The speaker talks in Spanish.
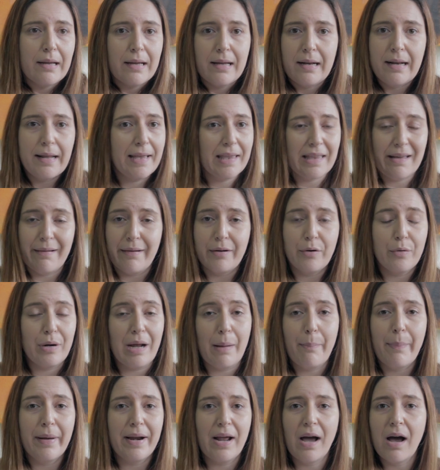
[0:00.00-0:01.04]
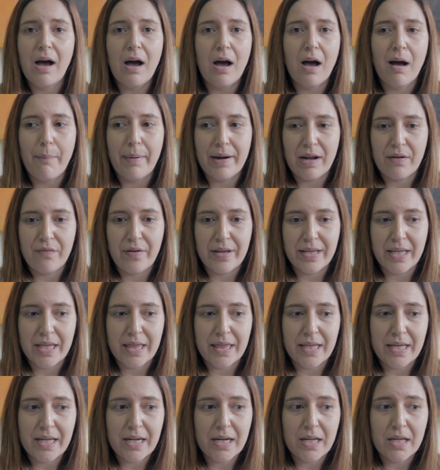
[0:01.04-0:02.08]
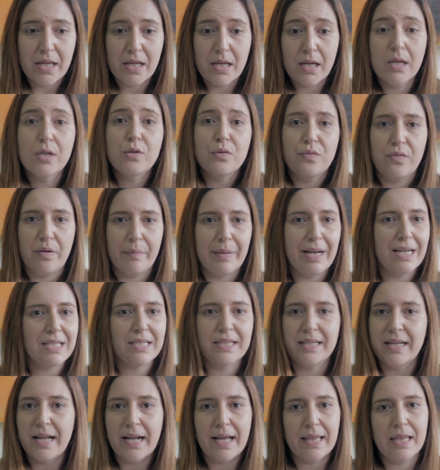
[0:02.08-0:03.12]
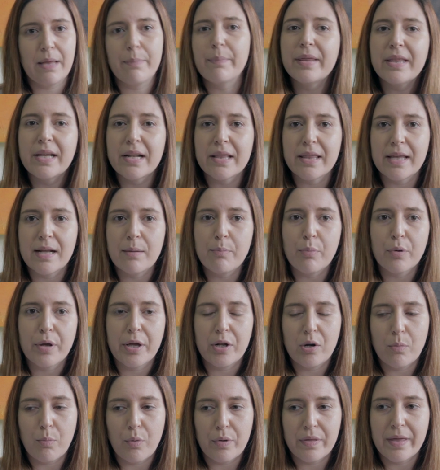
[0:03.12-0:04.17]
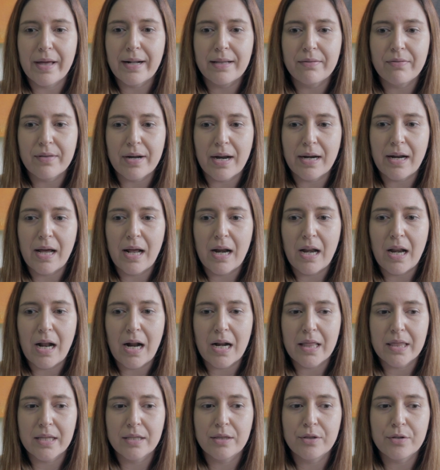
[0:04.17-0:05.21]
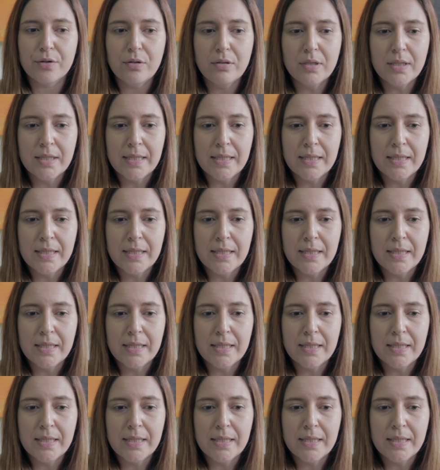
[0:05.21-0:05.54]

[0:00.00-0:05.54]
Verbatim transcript: le quedaban horas para, fallecer y su familia se tenía que despedir de él porque no podían entrar al, centro.